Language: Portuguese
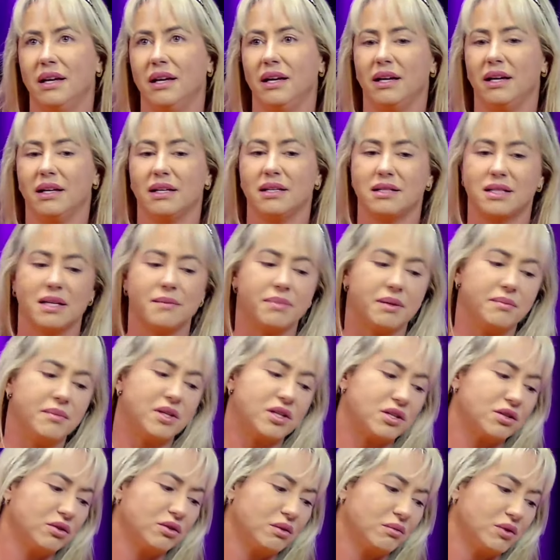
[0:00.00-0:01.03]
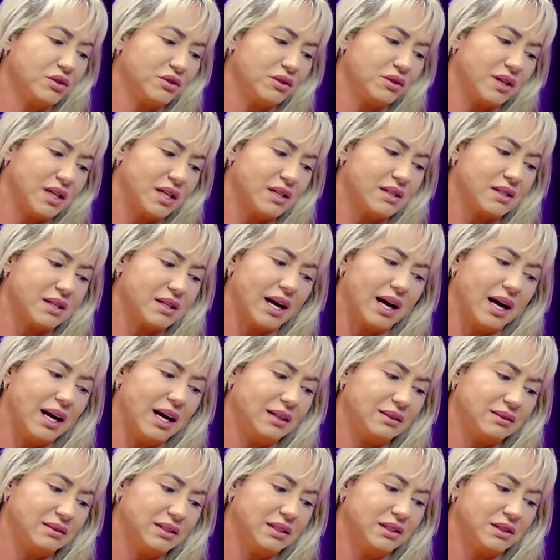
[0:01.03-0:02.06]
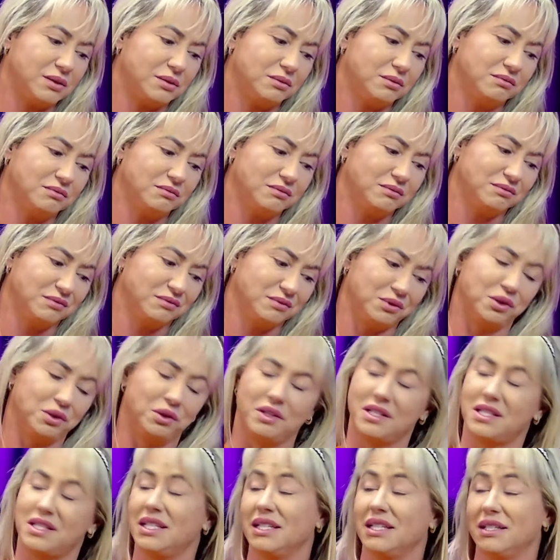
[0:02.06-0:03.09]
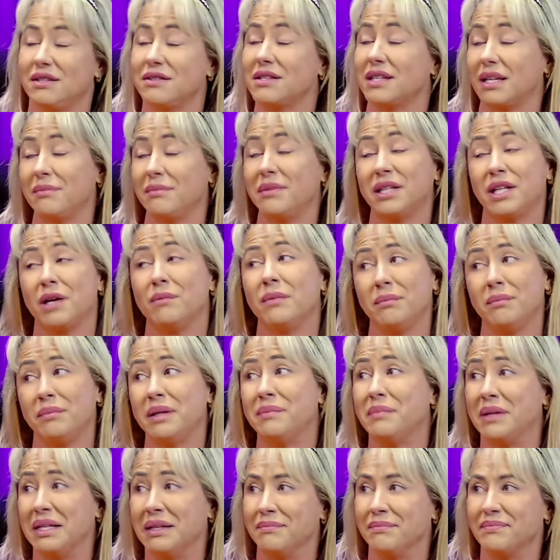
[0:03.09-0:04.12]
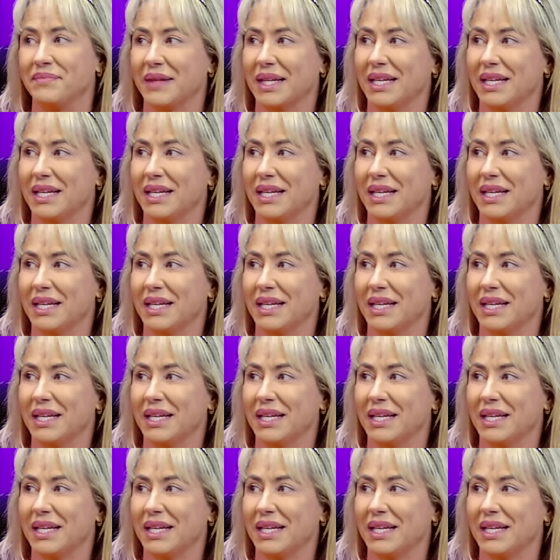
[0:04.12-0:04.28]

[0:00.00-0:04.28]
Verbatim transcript: Ela sempre me ensinou muito a rezar e com 12 anos ela me deu uma Bíblia.